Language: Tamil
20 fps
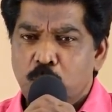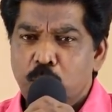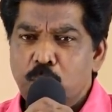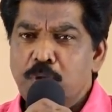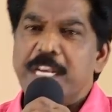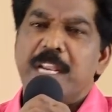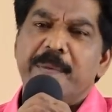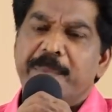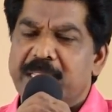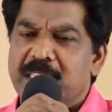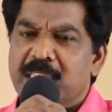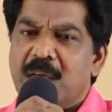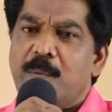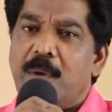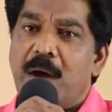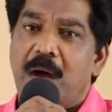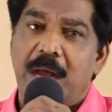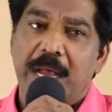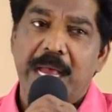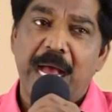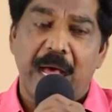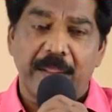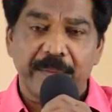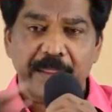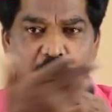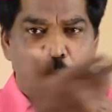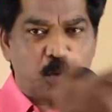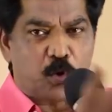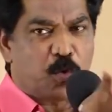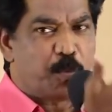உன்னிமித்தமாக
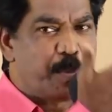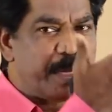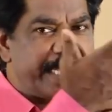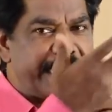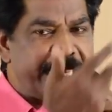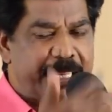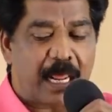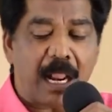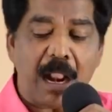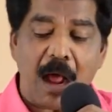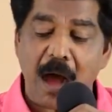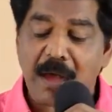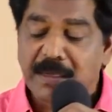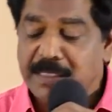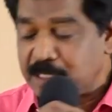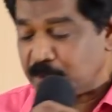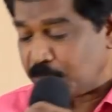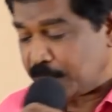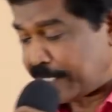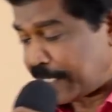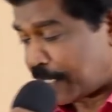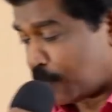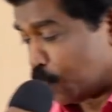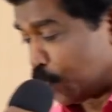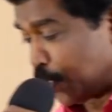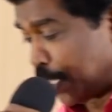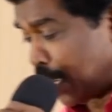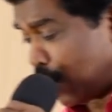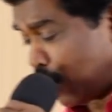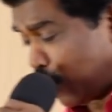அந்த குடும்பத்தை என்னால் ஆசீர்வதிக்க
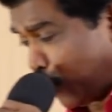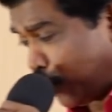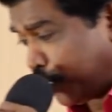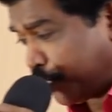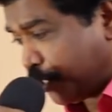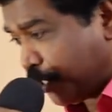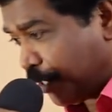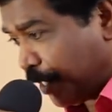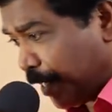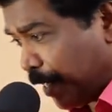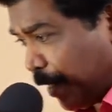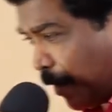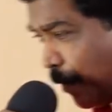முடியாமல் போயிடுச்சு